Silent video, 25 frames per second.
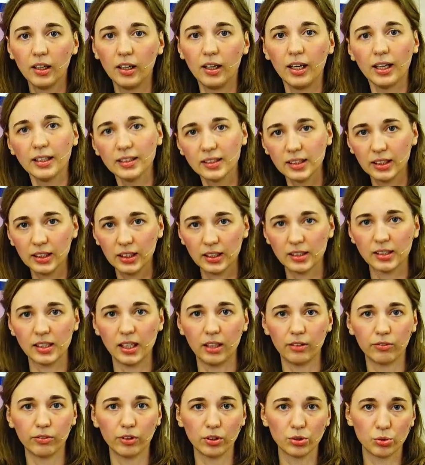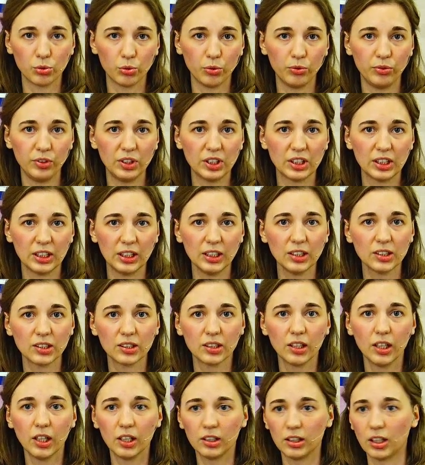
lasse ich es einfach so, wie es ist,